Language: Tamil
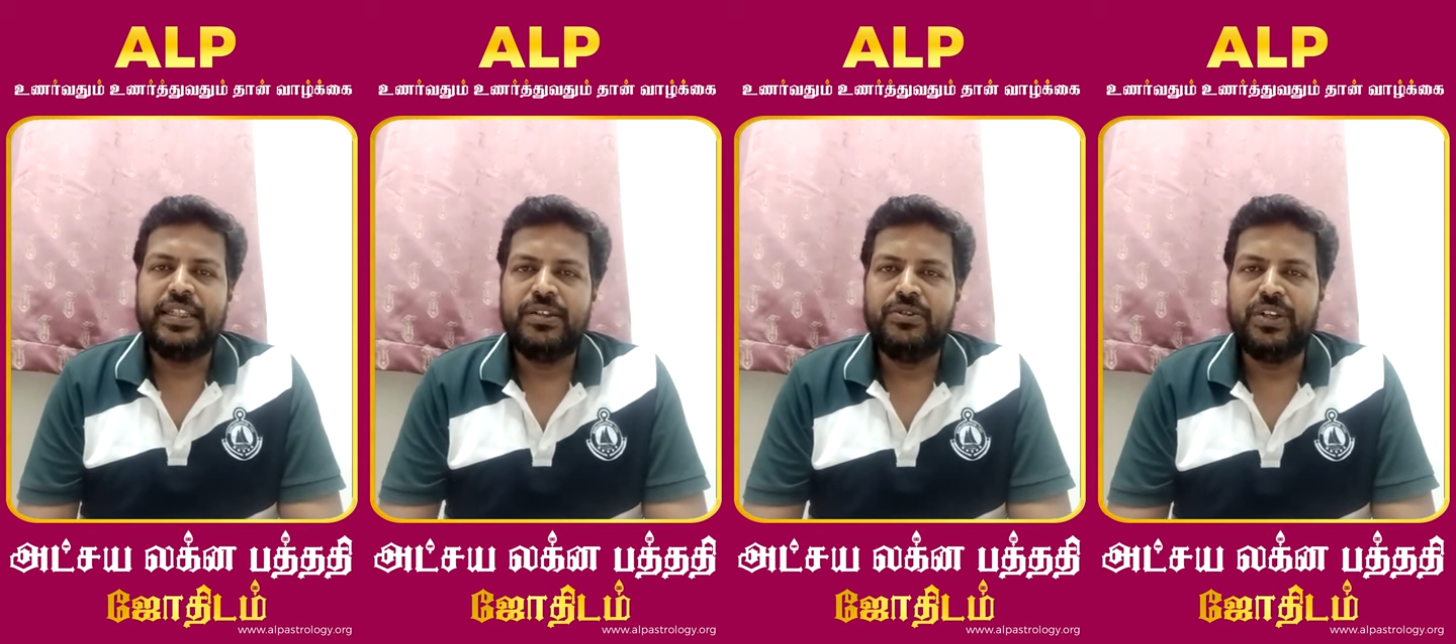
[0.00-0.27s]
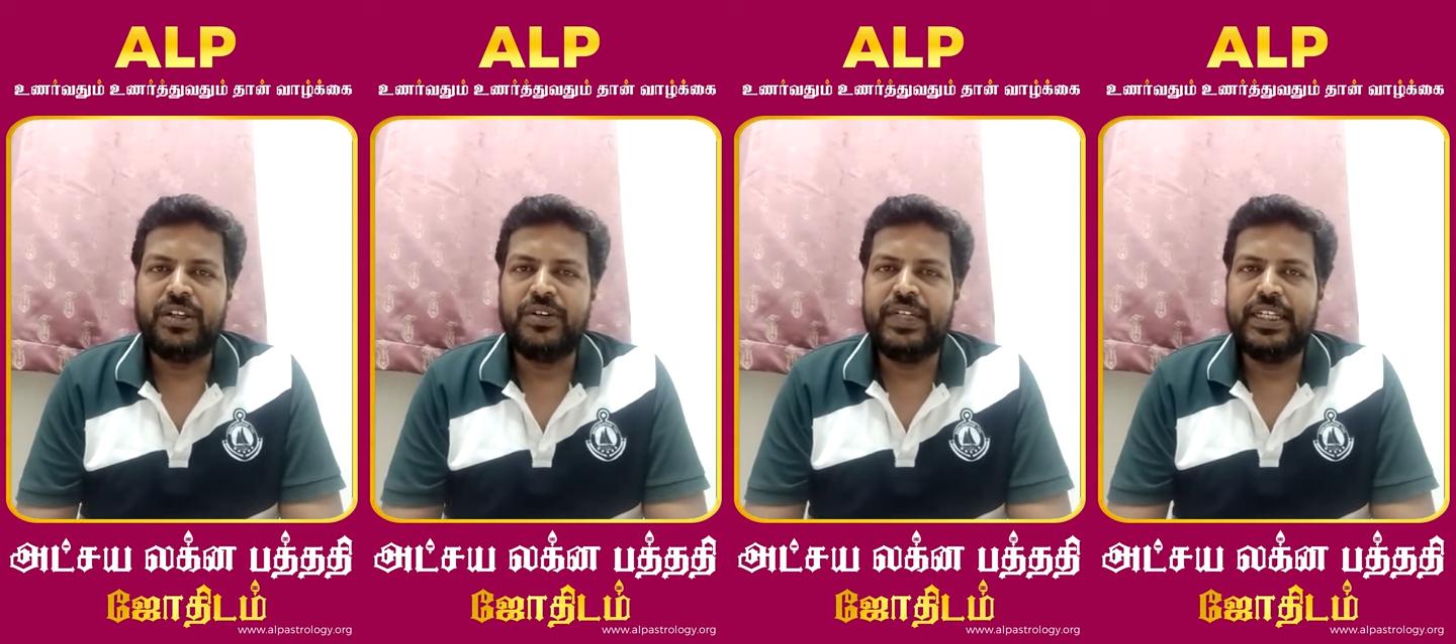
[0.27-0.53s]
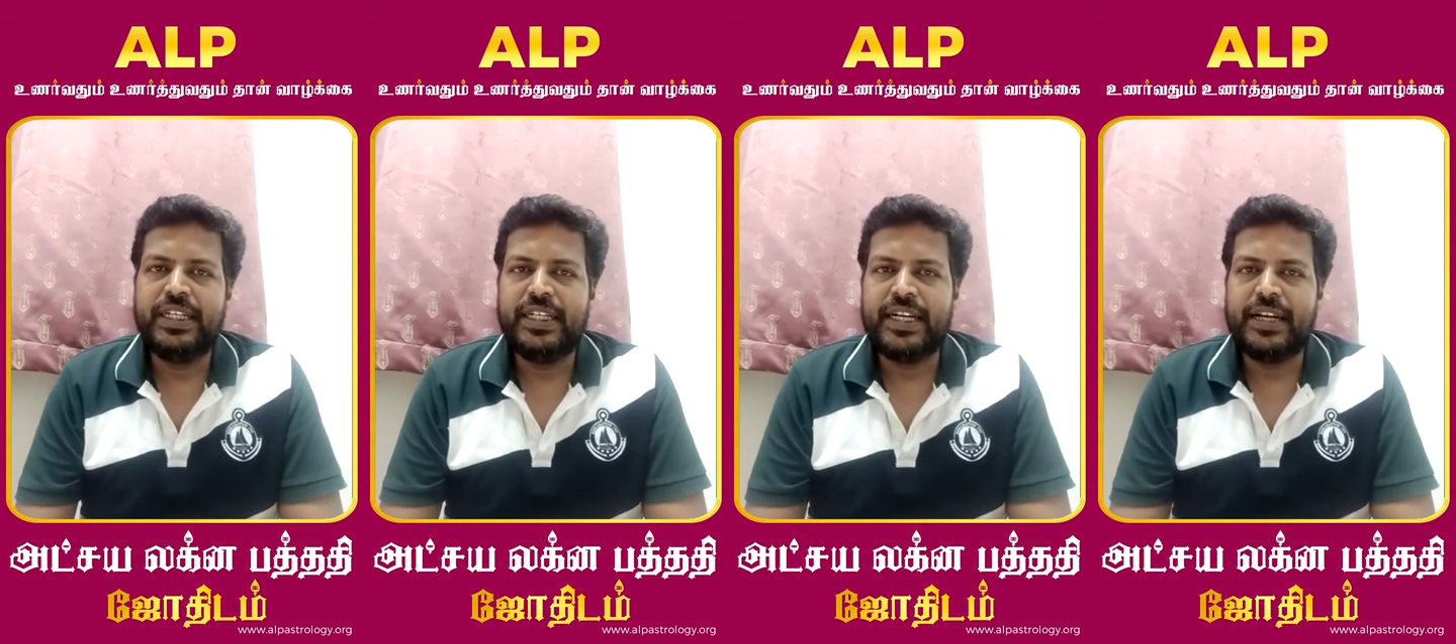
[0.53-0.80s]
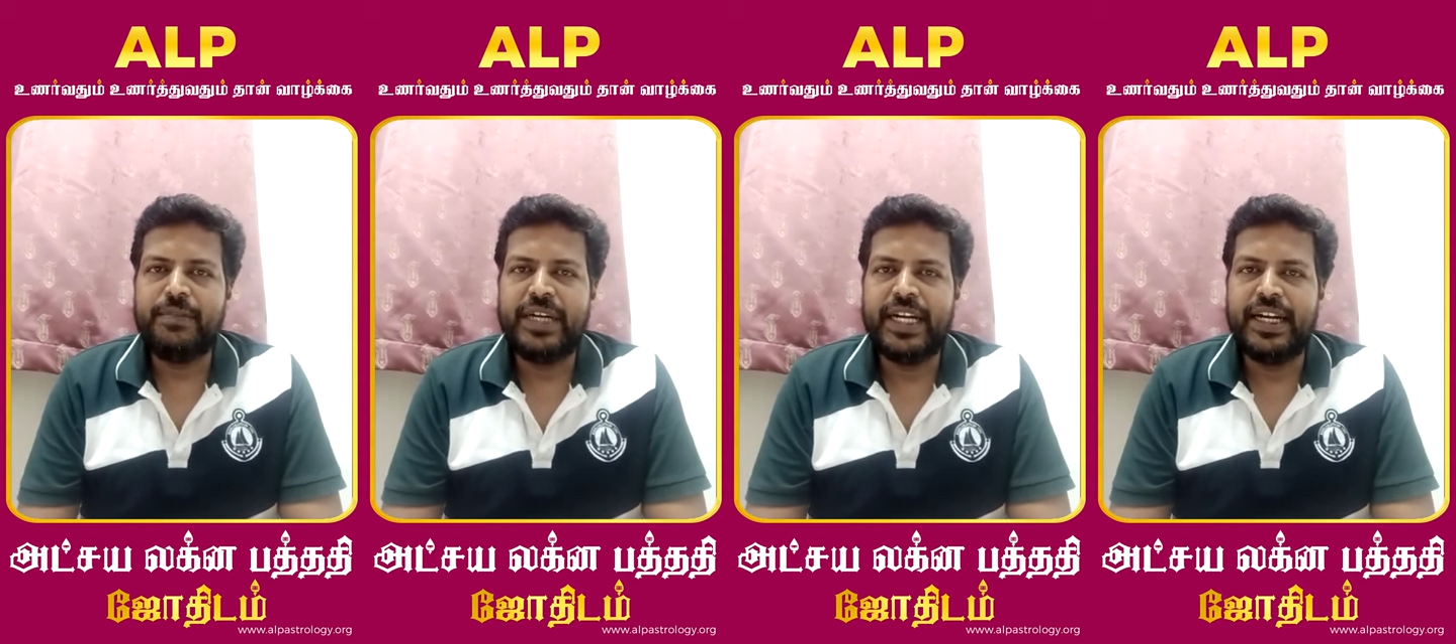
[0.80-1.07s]
கொடுக்க வேண்டிய
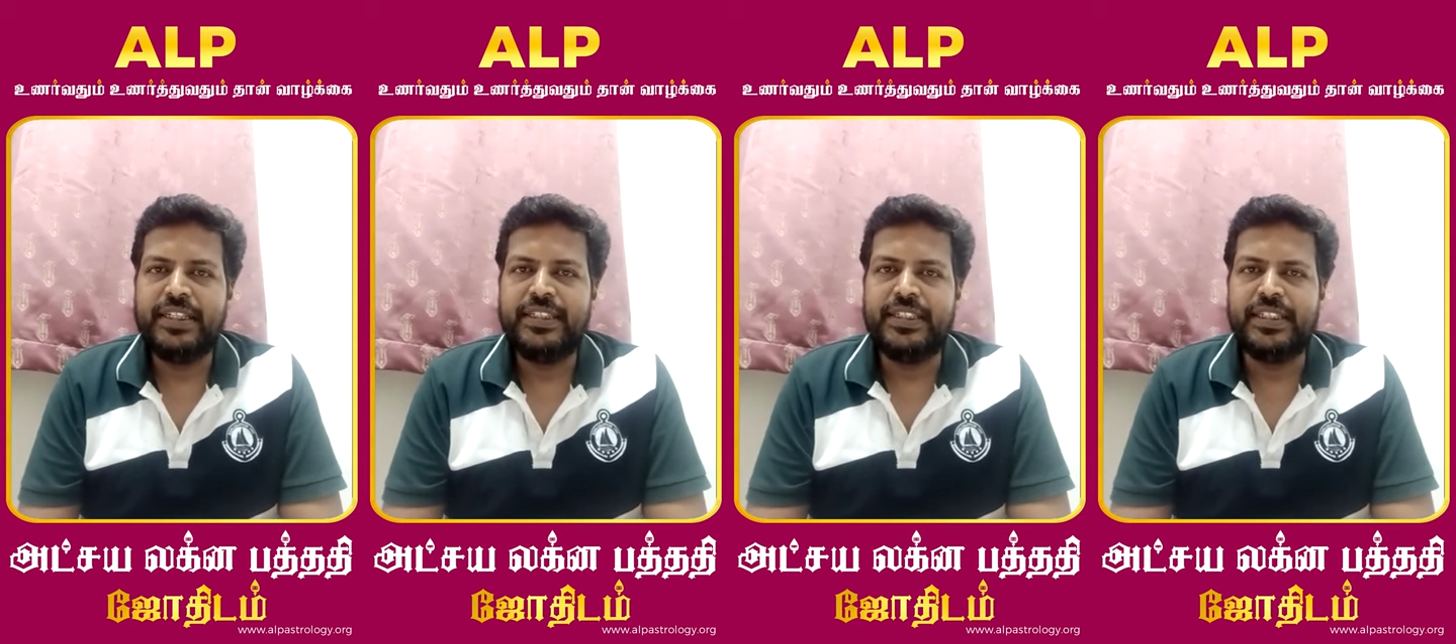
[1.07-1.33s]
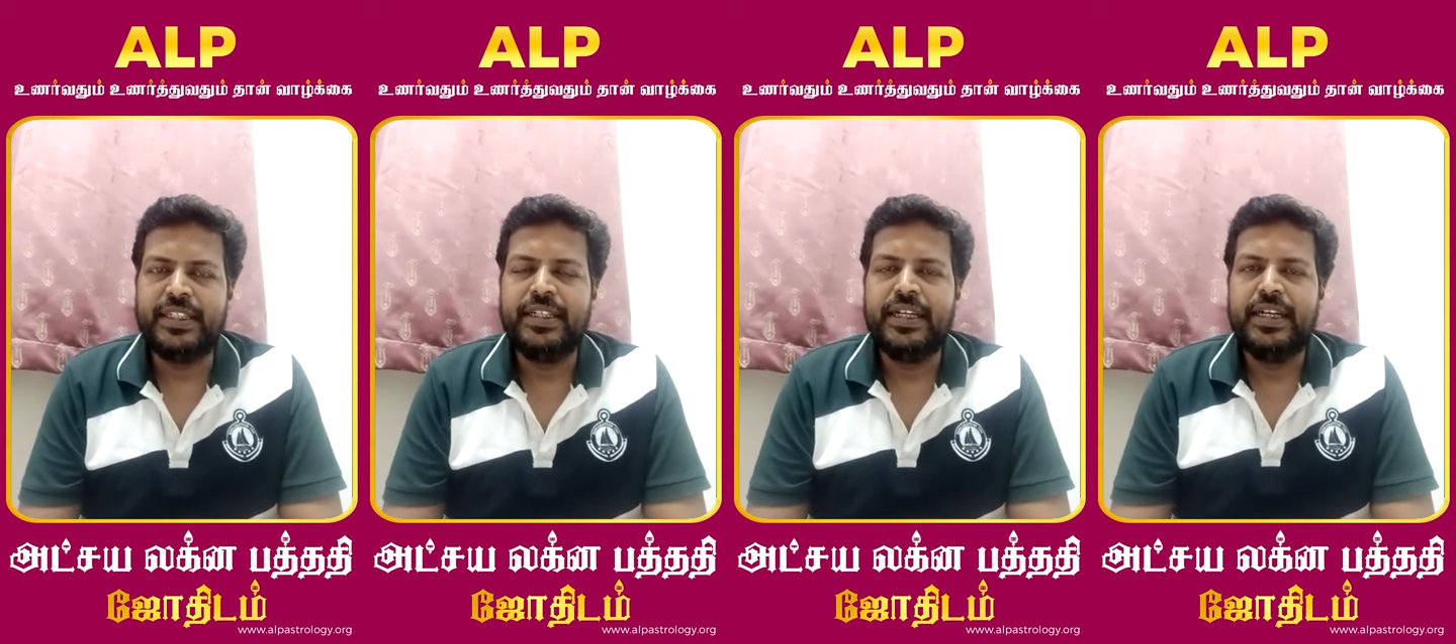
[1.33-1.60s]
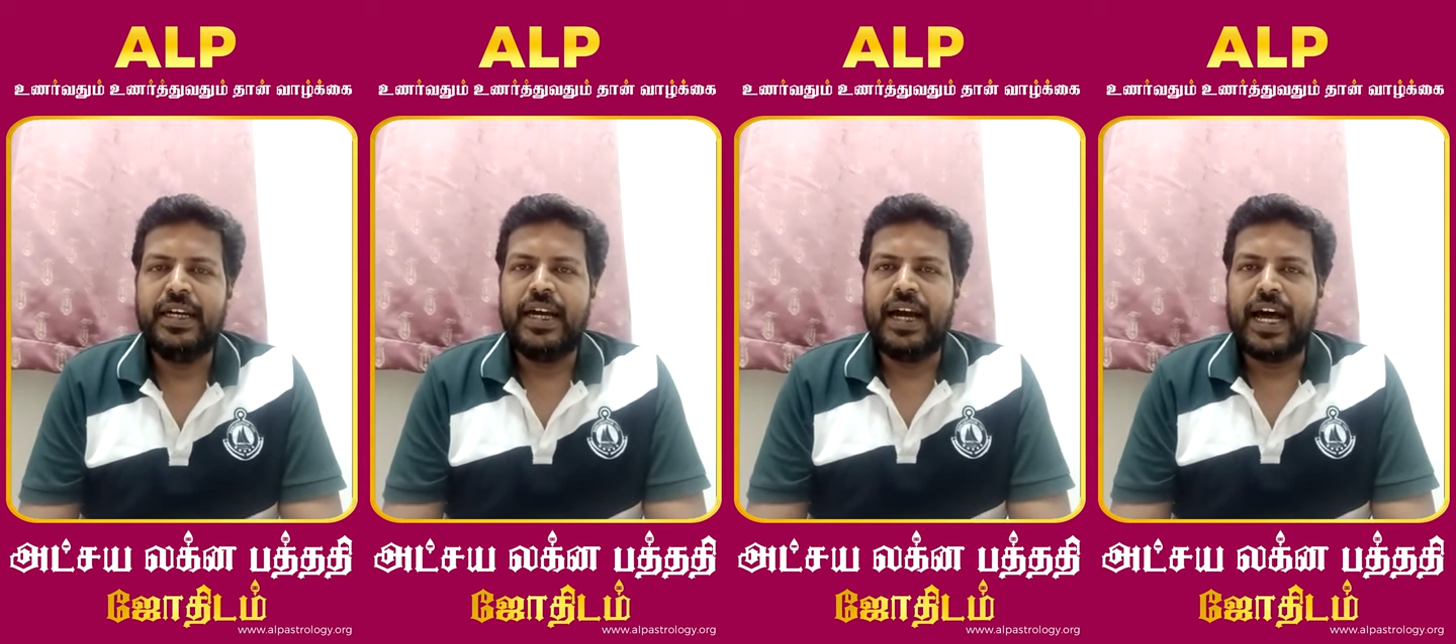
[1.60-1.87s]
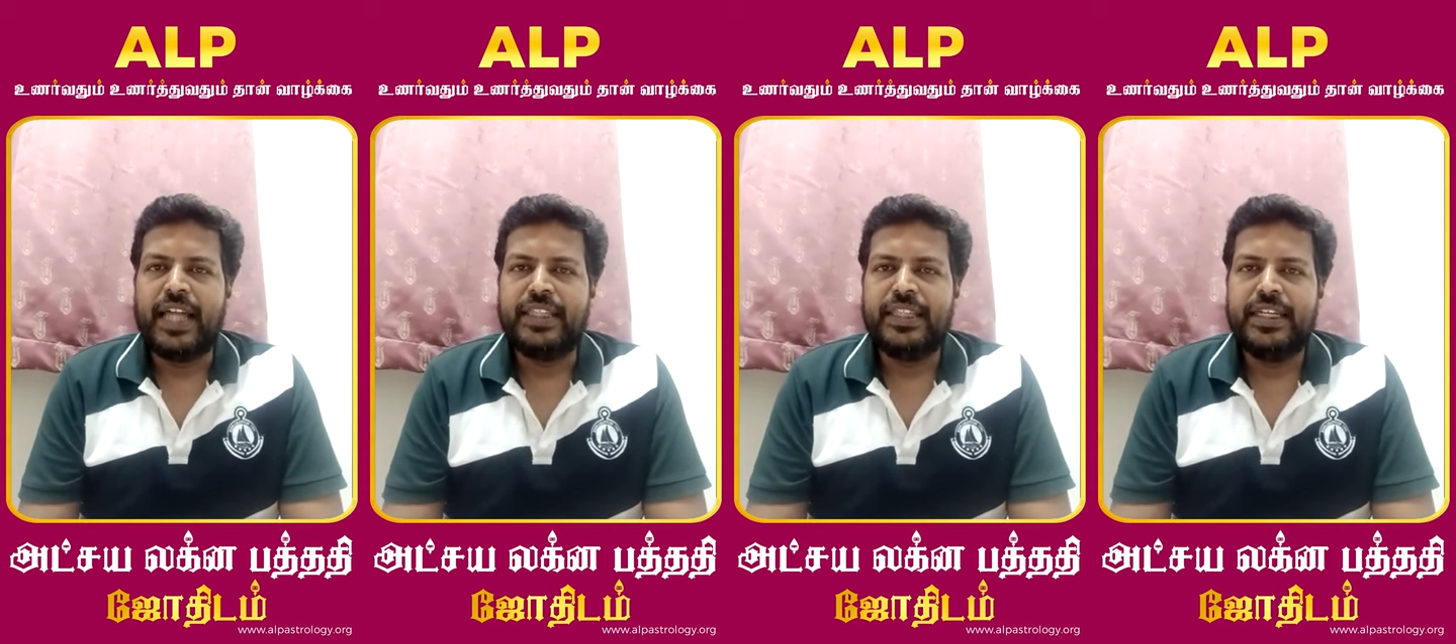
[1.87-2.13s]
நிலைமை ஆயிடுச்சு
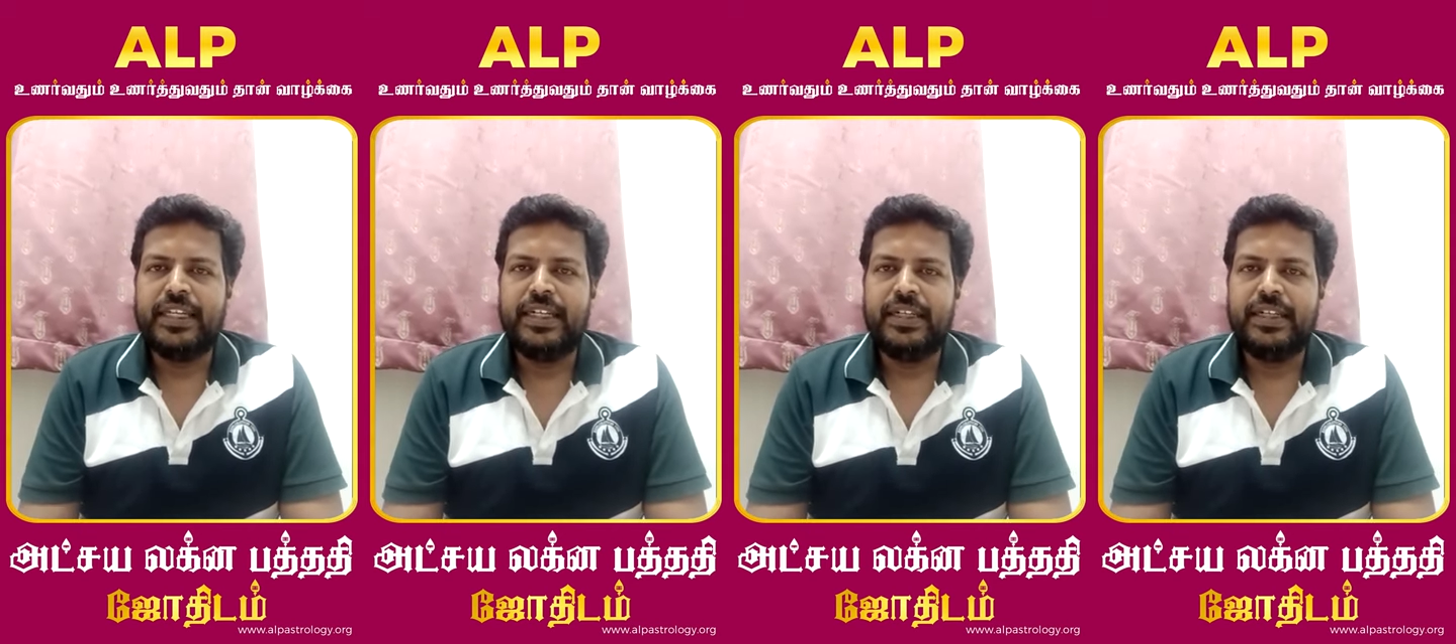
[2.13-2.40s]
அந்த